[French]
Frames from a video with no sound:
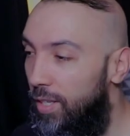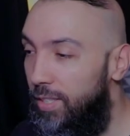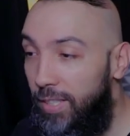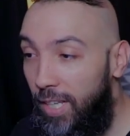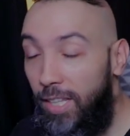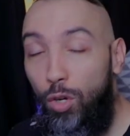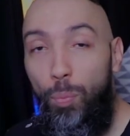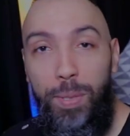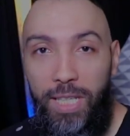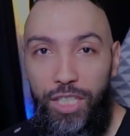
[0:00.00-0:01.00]
c'est très très
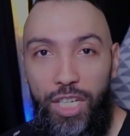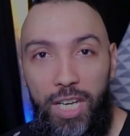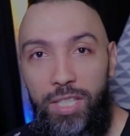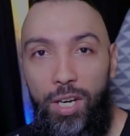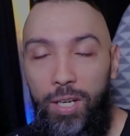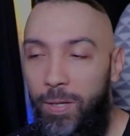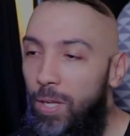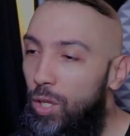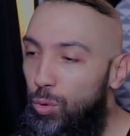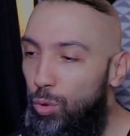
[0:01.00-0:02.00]
compliqué de gérer ça.
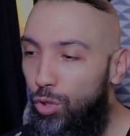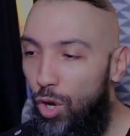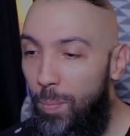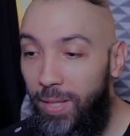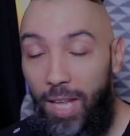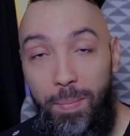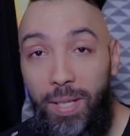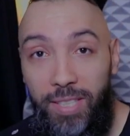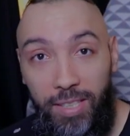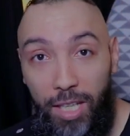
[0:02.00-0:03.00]
Donc mentalement,
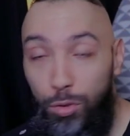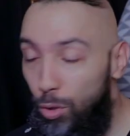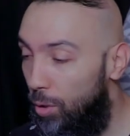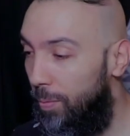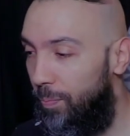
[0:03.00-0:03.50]
c'était très dur.